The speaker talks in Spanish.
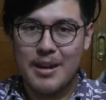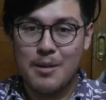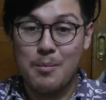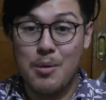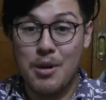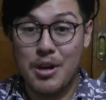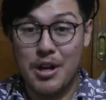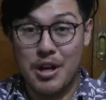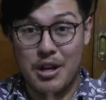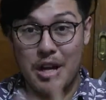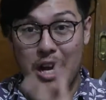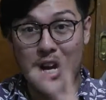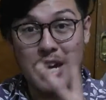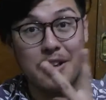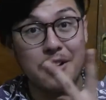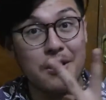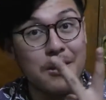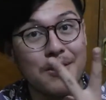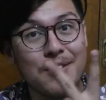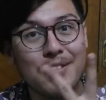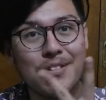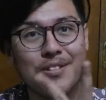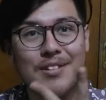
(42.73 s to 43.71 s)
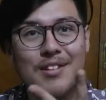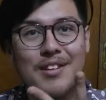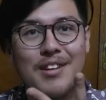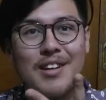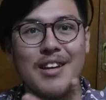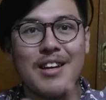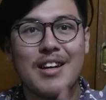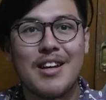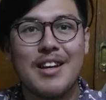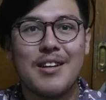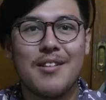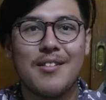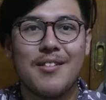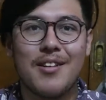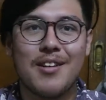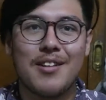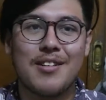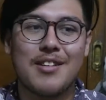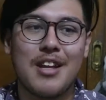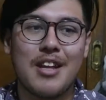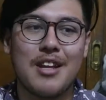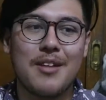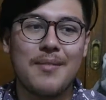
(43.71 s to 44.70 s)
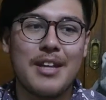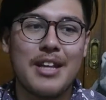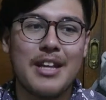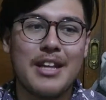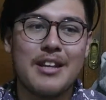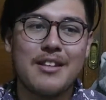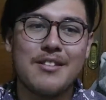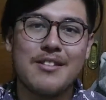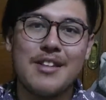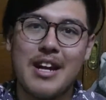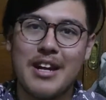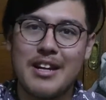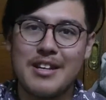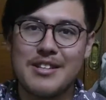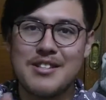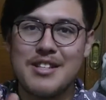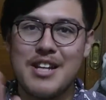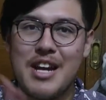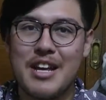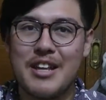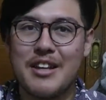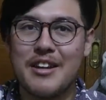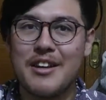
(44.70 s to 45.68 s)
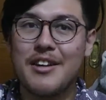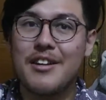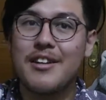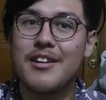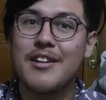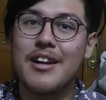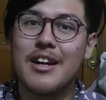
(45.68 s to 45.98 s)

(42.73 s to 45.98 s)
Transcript: porque hay dos, porque está dividida en Zack Snyder,